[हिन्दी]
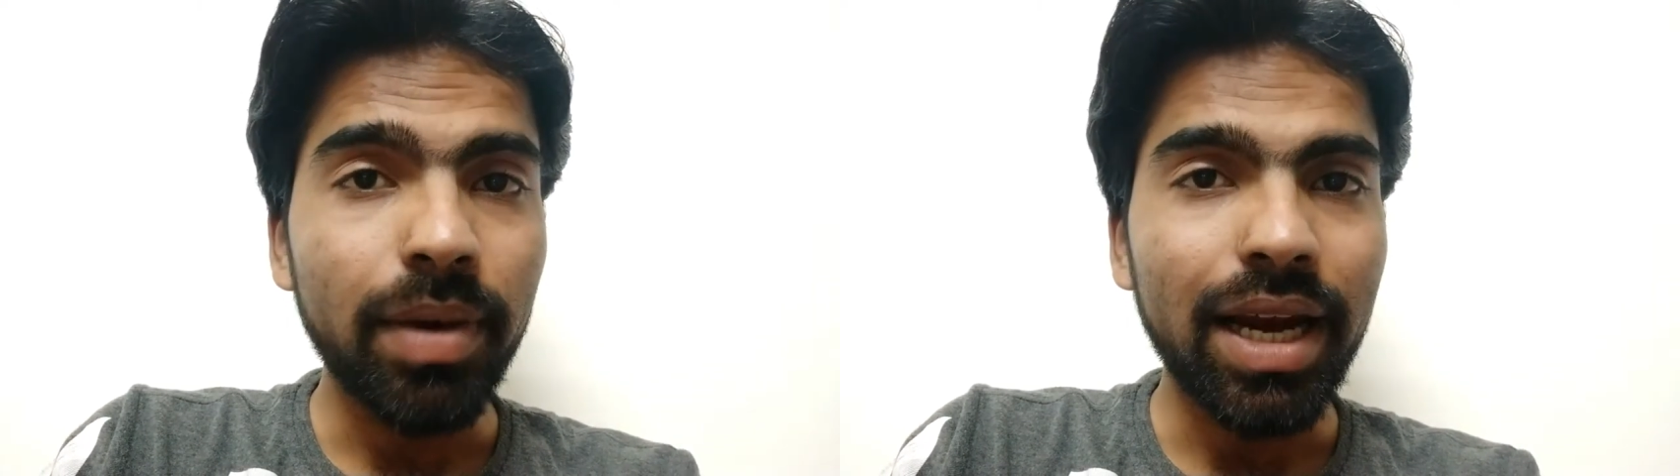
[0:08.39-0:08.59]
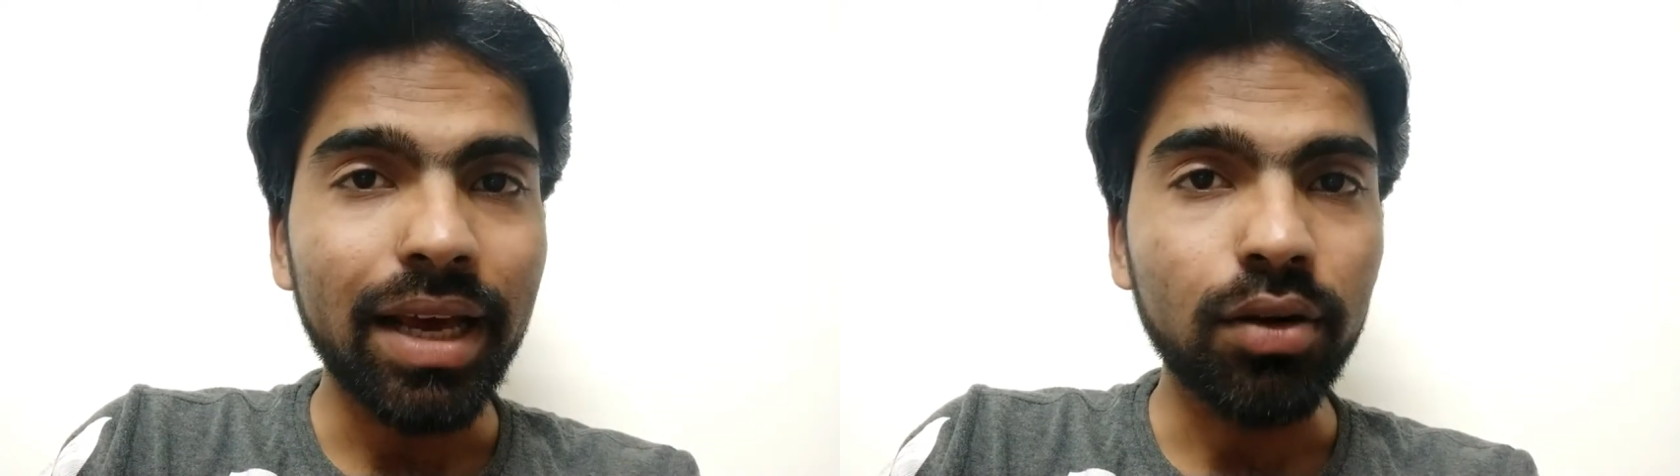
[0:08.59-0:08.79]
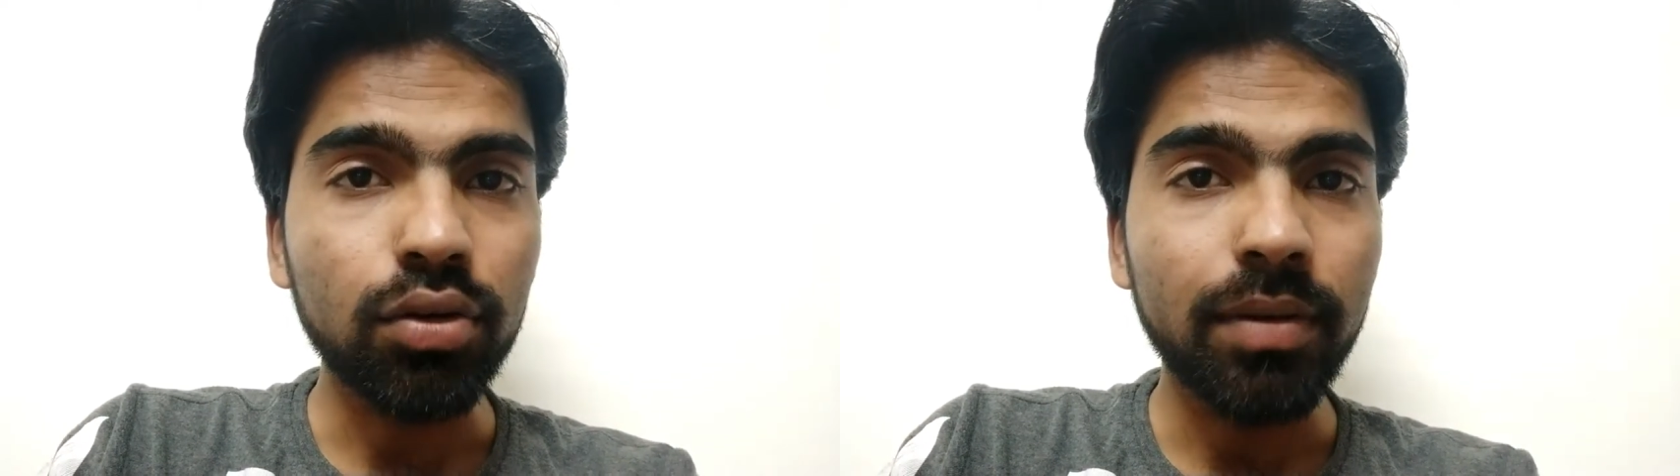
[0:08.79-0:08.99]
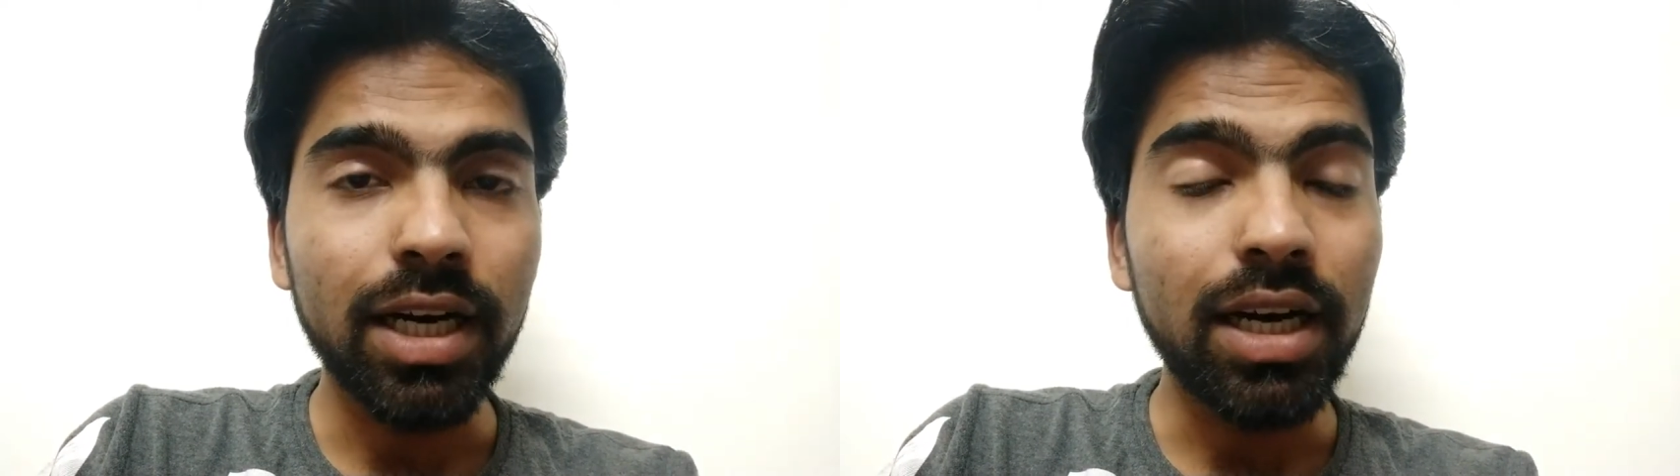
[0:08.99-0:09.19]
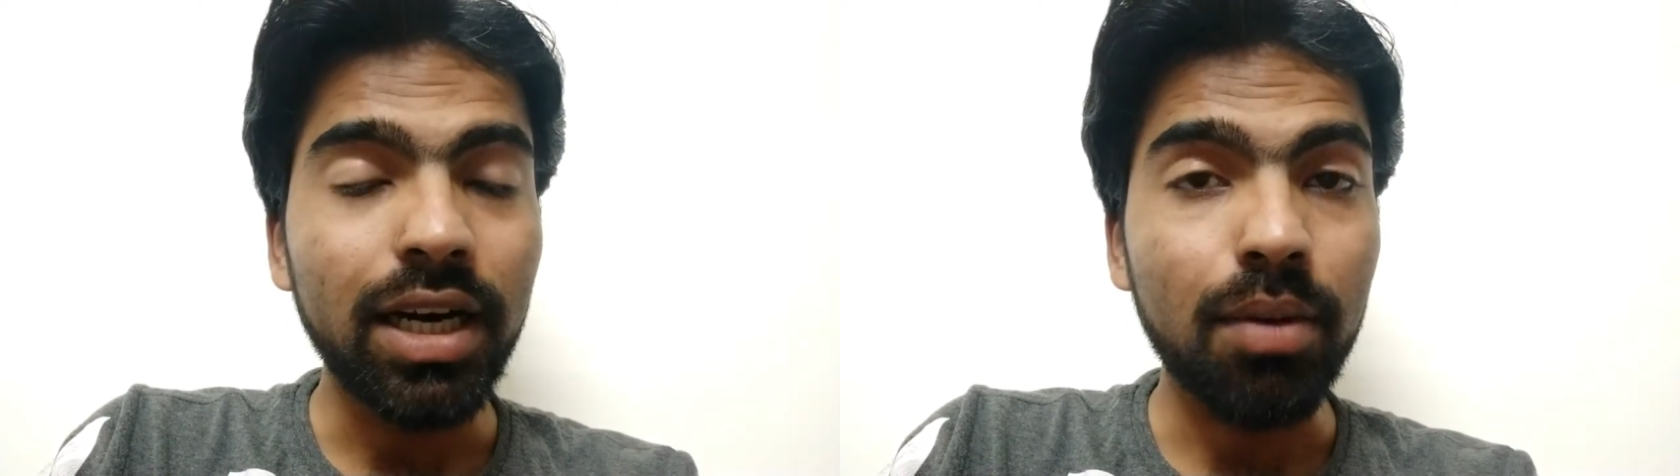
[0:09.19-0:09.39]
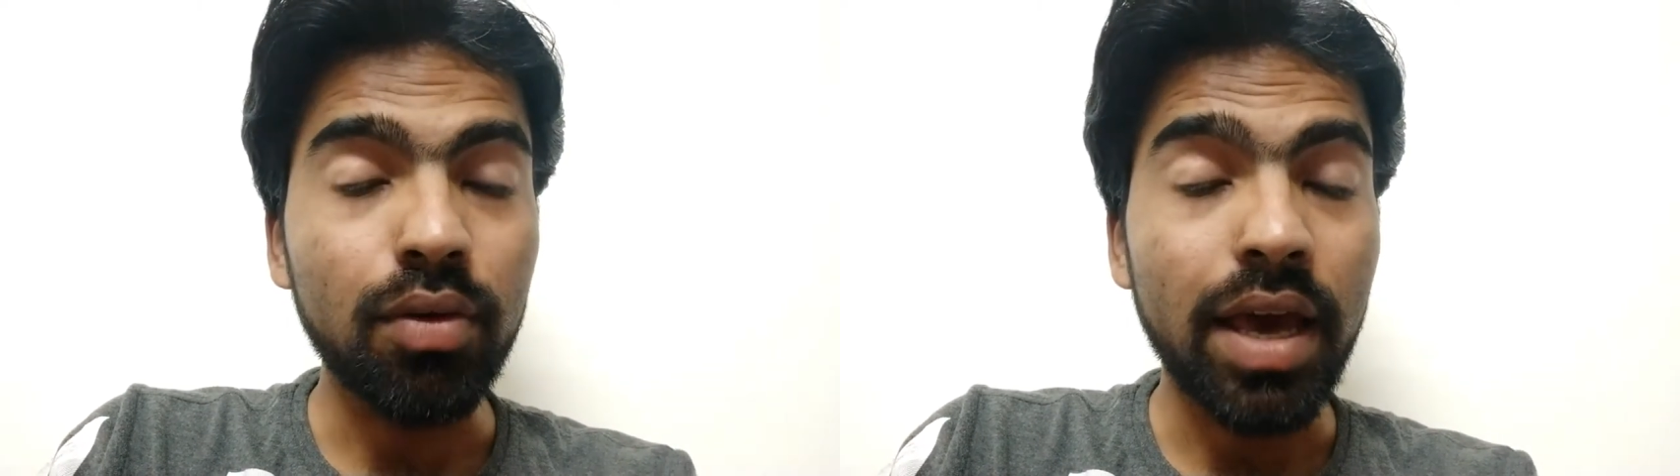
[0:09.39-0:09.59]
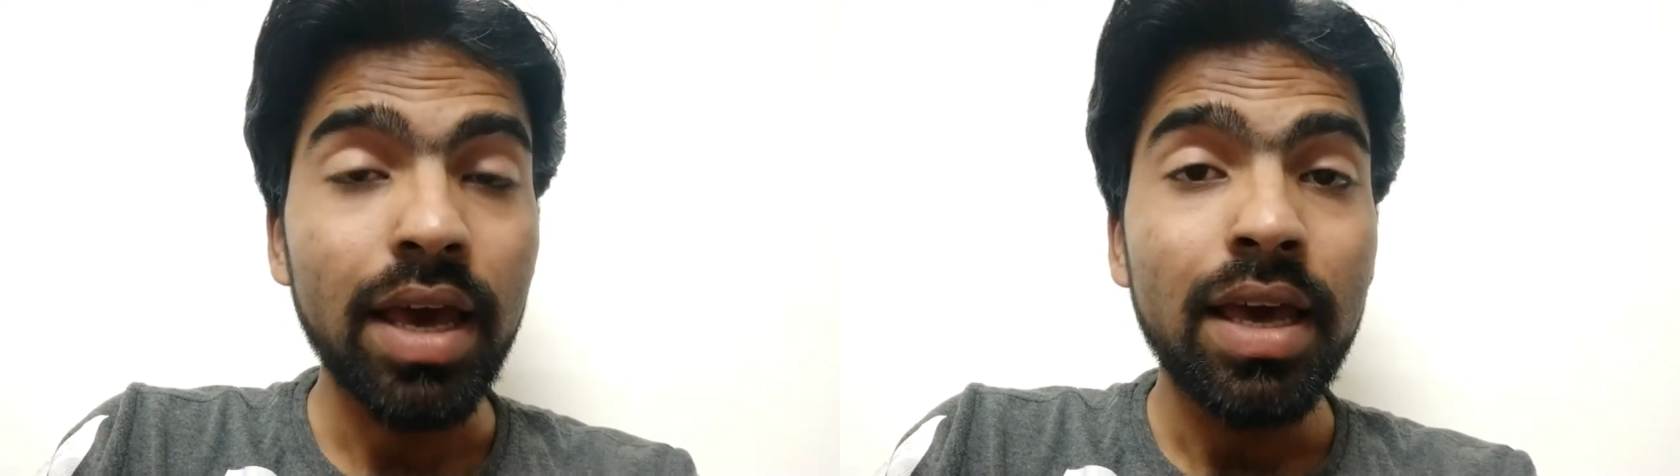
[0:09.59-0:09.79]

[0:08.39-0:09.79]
बेल आइकन को दबाना ना भूलें